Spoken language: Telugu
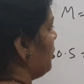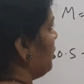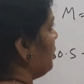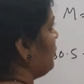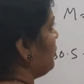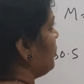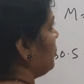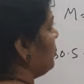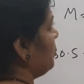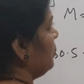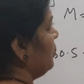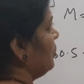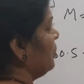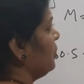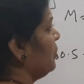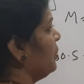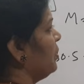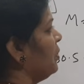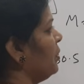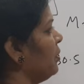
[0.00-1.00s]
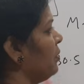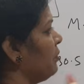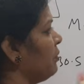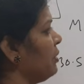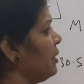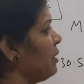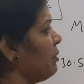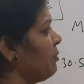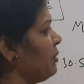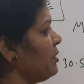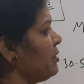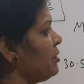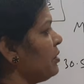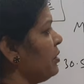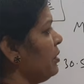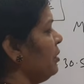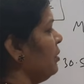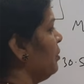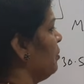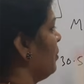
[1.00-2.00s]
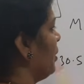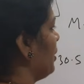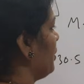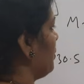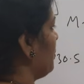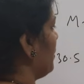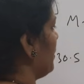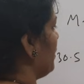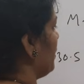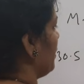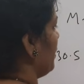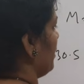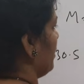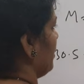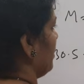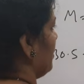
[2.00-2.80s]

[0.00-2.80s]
చేయించాను ఫ్రీక్వెన్సీ వన్ ట్వంటీ